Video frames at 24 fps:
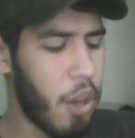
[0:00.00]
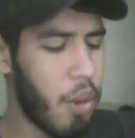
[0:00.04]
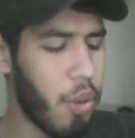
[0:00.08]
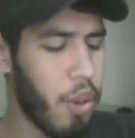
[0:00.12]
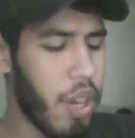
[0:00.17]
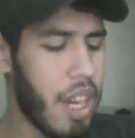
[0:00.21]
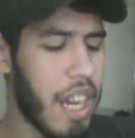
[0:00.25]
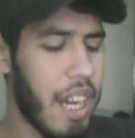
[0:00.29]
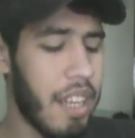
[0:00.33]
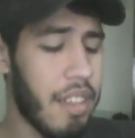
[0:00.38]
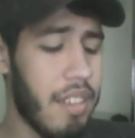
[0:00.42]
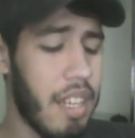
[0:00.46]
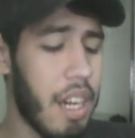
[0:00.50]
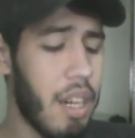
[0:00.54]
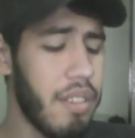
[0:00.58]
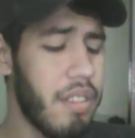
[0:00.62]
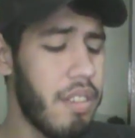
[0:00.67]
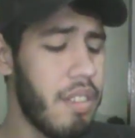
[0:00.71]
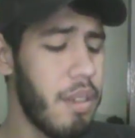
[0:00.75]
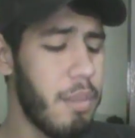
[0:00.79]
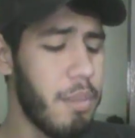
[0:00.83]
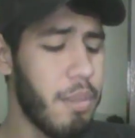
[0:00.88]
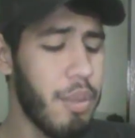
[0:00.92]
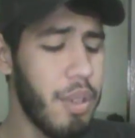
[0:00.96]
Um casal
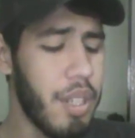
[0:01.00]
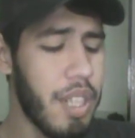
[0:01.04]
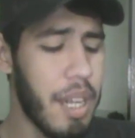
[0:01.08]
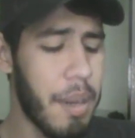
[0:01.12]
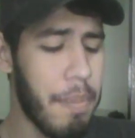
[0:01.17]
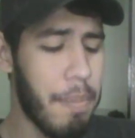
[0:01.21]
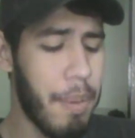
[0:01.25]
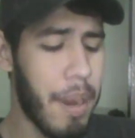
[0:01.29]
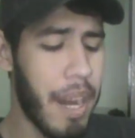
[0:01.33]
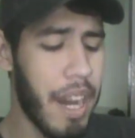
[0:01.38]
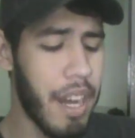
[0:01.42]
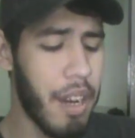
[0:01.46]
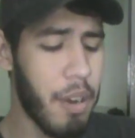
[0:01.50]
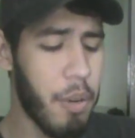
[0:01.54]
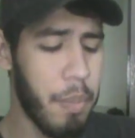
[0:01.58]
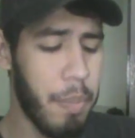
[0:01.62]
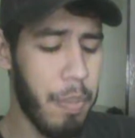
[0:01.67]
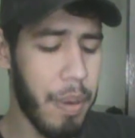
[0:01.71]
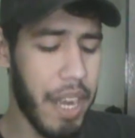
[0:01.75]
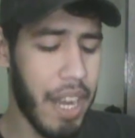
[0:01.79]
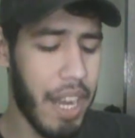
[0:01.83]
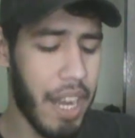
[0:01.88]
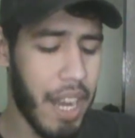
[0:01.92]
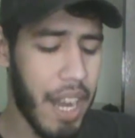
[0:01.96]
se muda para um
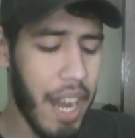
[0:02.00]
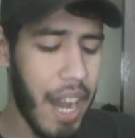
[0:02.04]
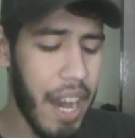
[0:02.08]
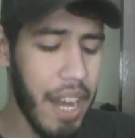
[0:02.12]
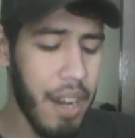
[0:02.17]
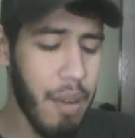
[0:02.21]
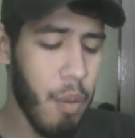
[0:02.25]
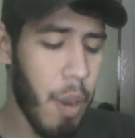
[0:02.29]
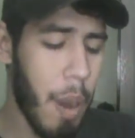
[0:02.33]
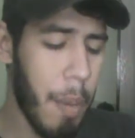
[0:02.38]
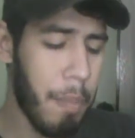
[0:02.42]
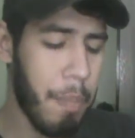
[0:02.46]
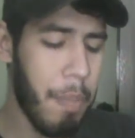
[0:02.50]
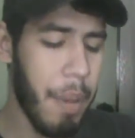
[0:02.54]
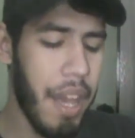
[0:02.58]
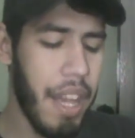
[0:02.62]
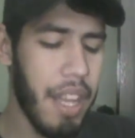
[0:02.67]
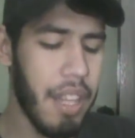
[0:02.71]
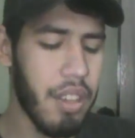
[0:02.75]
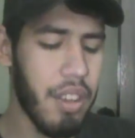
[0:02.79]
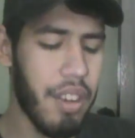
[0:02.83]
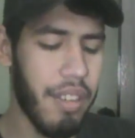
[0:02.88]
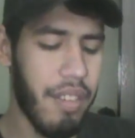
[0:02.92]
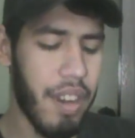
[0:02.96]
precário AP
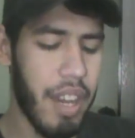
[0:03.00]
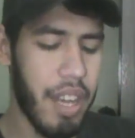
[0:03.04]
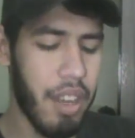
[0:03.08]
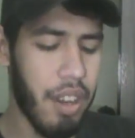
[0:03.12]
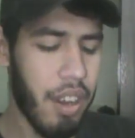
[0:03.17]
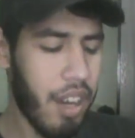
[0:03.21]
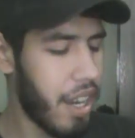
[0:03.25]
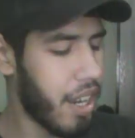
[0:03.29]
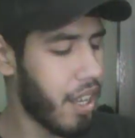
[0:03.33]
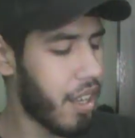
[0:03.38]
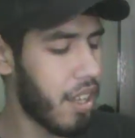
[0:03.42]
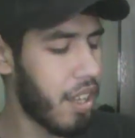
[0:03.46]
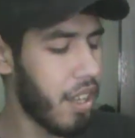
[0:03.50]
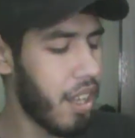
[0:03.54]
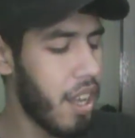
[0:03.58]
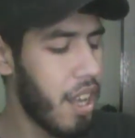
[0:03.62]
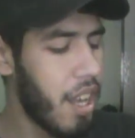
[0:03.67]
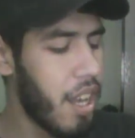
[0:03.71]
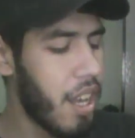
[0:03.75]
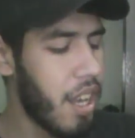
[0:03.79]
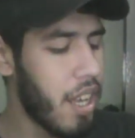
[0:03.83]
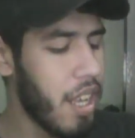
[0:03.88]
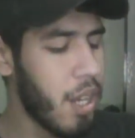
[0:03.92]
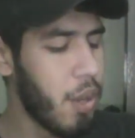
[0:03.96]
em Nova York,
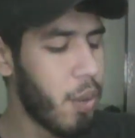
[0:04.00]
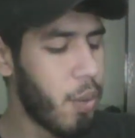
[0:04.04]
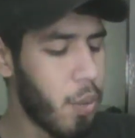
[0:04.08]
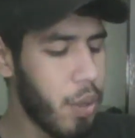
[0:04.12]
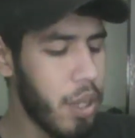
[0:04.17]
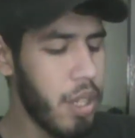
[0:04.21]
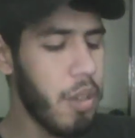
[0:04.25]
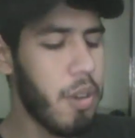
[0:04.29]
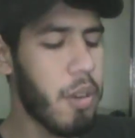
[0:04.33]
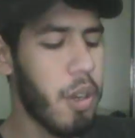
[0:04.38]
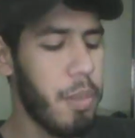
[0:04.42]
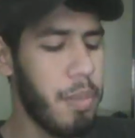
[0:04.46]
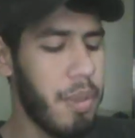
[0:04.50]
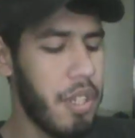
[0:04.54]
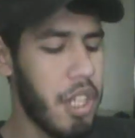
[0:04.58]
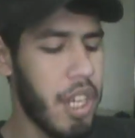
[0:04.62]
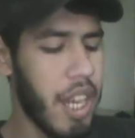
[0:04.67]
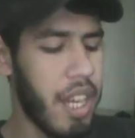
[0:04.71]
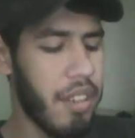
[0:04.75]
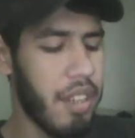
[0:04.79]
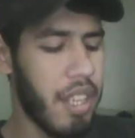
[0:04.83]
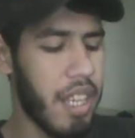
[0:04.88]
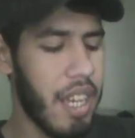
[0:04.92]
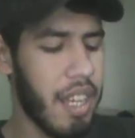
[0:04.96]
e o único
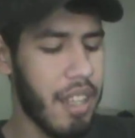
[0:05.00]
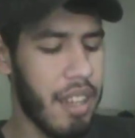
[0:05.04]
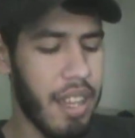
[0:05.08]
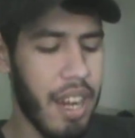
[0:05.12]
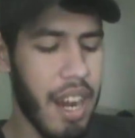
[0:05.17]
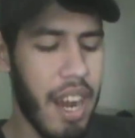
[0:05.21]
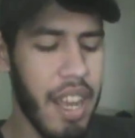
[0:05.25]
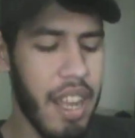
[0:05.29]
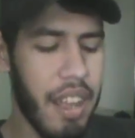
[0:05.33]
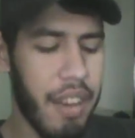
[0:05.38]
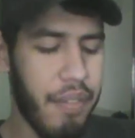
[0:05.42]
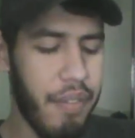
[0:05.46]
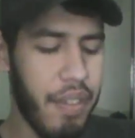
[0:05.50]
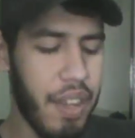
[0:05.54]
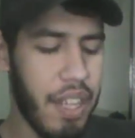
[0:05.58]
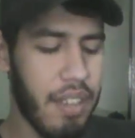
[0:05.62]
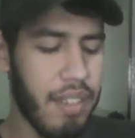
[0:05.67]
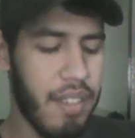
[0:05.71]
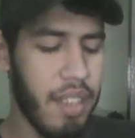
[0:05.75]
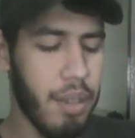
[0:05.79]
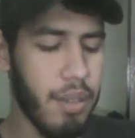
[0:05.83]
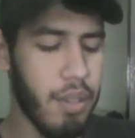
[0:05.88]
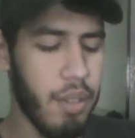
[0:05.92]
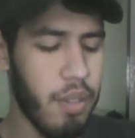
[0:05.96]
objeto que atrai a
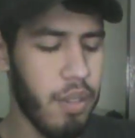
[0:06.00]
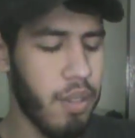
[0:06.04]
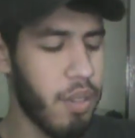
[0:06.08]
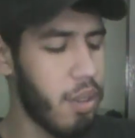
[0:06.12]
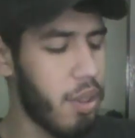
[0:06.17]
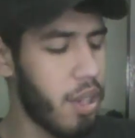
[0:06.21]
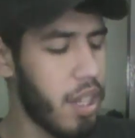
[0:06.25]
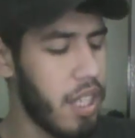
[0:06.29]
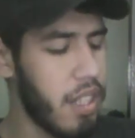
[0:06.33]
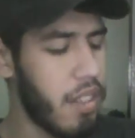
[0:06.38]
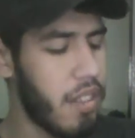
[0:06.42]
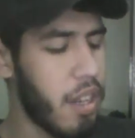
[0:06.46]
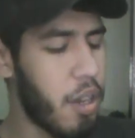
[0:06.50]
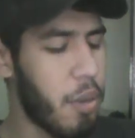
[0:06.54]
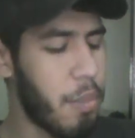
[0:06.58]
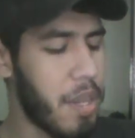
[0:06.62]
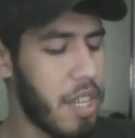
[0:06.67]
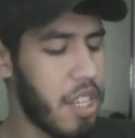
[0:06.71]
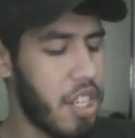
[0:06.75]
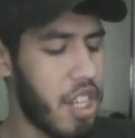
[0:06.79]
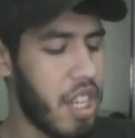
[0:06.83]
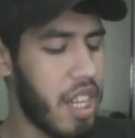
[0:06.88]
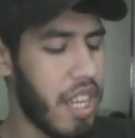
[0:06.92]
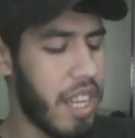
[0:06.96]
afeição dos dois é
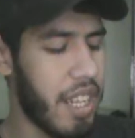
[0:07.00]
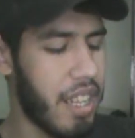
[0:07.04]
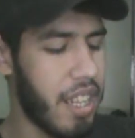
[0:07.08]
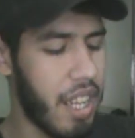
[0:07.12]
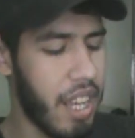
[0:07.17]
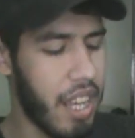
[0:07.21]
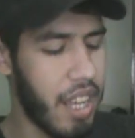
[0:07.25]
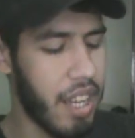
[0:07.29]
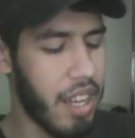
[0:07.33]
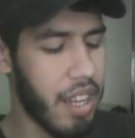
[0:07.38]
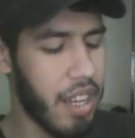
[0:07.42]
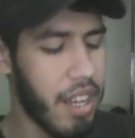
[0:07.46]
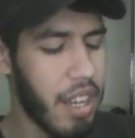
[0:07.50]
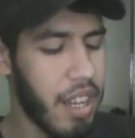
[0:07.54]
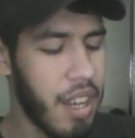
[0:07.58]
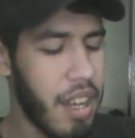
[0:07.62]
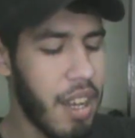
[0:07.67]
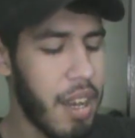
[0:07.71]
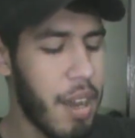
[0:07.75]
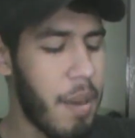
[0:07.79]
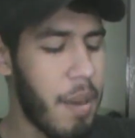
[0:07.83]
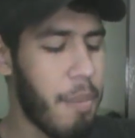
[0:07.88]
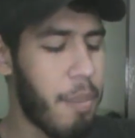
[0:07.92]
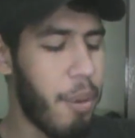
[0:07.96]
uma geladeira.
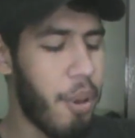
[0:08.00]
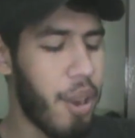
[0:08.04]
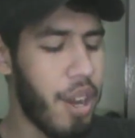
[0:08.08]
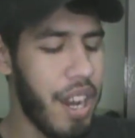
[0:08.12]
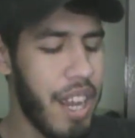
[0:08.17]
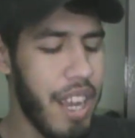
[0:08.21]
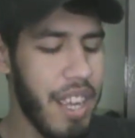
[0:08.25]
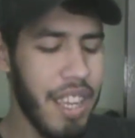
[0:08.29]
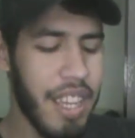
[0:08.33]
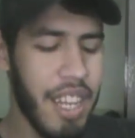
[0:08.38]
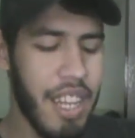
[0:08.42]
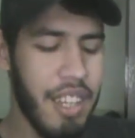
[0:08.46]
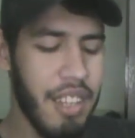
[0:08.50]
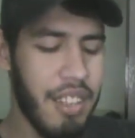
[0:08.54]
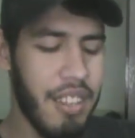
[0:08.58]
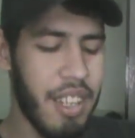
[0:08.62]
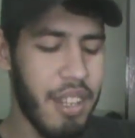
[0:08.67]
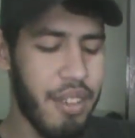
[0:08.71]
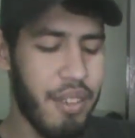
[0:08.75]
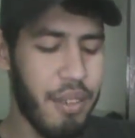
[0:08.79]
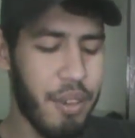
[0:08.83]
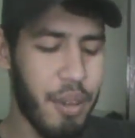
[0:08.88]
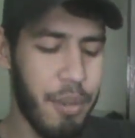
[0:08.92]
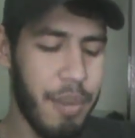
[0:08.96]
Porém, eles
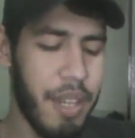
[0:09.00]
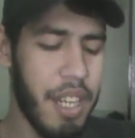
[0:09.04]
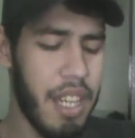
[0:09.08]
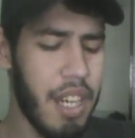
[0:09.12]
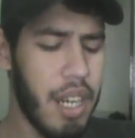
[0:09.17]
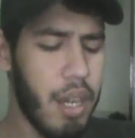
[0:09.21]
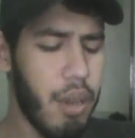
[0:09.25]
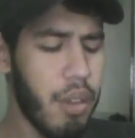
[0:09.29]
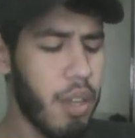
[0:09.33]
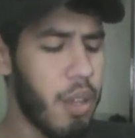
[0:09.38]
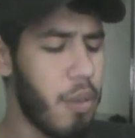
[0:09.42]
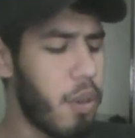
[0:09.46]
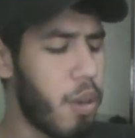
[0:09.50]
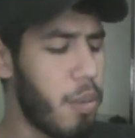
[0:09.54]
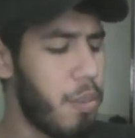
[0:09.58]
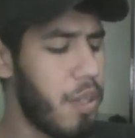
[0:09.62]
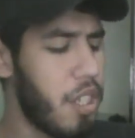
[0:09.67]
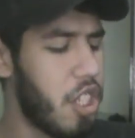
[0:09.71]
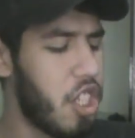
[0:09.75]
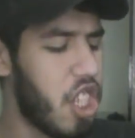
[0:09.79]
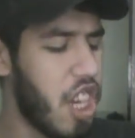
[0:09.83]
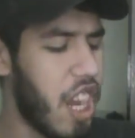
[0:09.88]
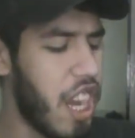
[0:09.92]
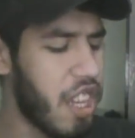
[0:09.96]
descobrirão que o
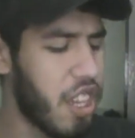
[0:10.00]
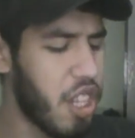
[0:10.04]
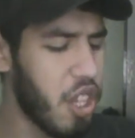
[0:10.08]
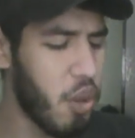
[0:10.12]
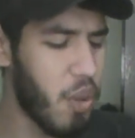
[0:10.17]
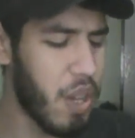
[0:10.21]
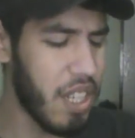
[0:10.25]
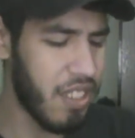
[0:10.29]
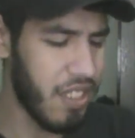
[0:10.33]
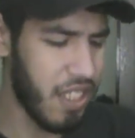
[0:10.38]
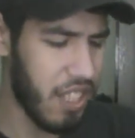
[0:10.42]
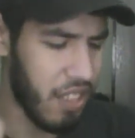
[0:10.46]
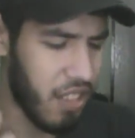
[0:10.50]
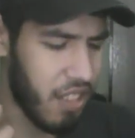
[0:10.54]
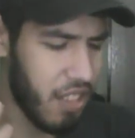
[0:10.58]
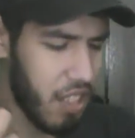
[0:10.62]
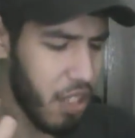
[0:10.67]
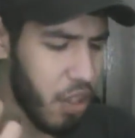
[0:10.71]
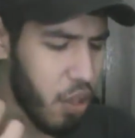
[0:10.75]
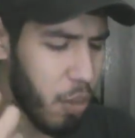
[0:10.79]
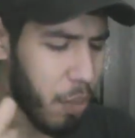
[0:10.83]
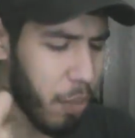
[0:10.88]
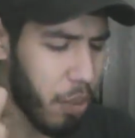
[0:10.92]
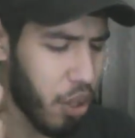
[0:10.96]
objeto é um
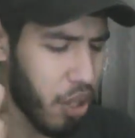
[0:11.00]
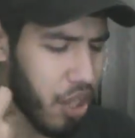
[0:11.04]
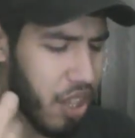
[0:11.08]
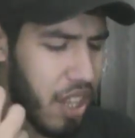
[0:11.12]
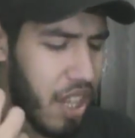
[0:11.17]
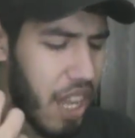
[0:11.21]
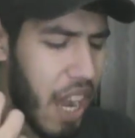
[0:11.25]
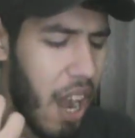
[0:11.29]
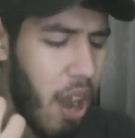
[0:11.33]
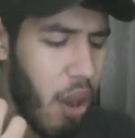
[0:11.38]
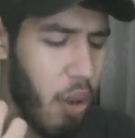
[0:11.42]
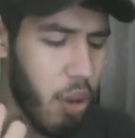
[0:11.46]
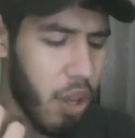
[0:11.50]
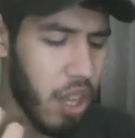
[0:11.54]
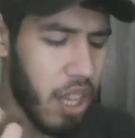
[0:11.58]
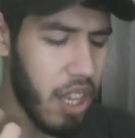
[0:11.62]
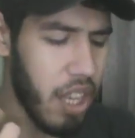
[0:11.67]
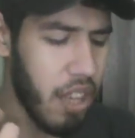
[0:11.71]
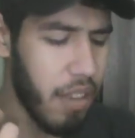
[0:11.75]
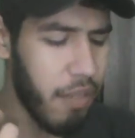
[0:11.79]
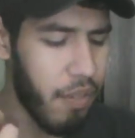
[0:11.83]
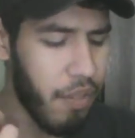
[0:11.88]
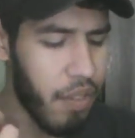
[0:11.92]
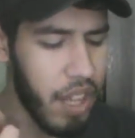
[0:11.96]
assassino brutal
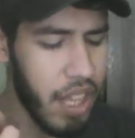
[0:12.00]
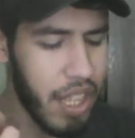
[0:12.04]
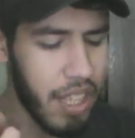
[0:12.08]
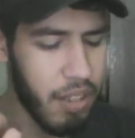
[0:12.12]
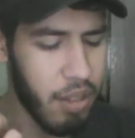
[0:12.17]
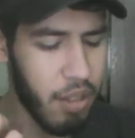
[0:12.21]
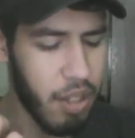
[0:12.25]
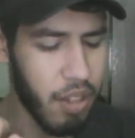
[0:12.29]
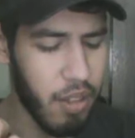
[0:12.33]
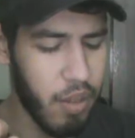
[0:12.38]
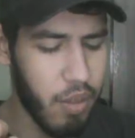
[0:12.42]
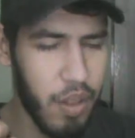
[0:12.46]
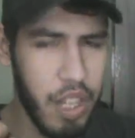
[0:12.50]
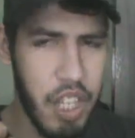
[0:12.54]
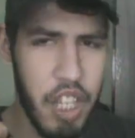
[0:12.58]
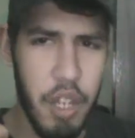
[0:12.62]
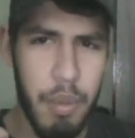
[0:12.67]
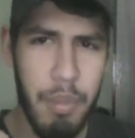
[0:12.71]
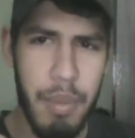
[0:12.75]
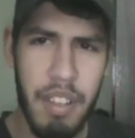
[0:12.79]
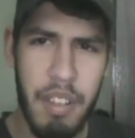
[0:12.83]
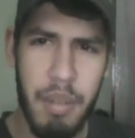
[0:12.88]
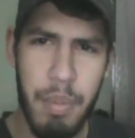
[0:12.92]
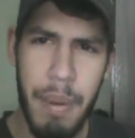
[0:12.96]
que envia suas
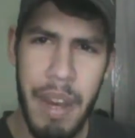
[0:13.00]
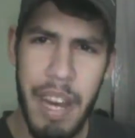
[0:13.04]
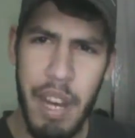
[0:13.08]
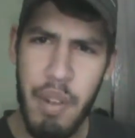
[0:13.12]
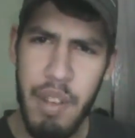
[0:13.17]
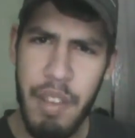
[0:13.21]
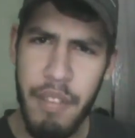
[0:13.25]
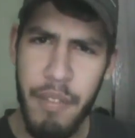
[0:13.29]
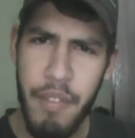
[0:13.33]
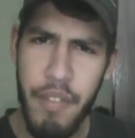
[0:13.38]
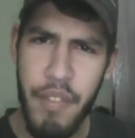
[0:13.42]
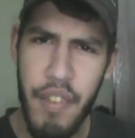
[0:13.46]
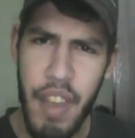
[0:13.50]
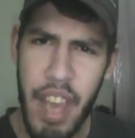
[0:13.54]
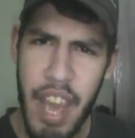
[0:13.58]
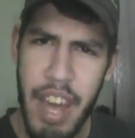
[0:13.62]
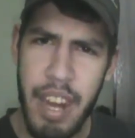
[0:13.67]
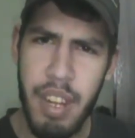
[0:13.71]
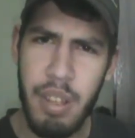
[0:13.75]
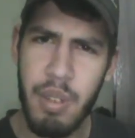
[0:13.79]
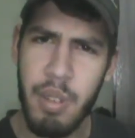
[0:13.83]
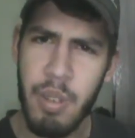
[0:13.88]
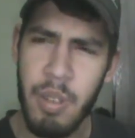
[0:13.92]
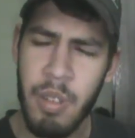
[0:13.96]
vítimas para o
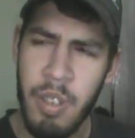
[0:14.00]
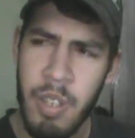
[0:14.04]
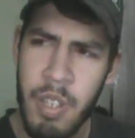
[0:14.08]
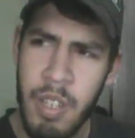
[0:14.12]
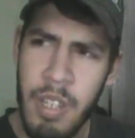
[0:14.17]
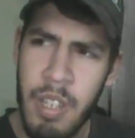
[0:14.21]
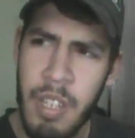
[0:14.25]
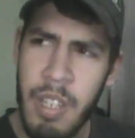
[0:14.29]
inferno.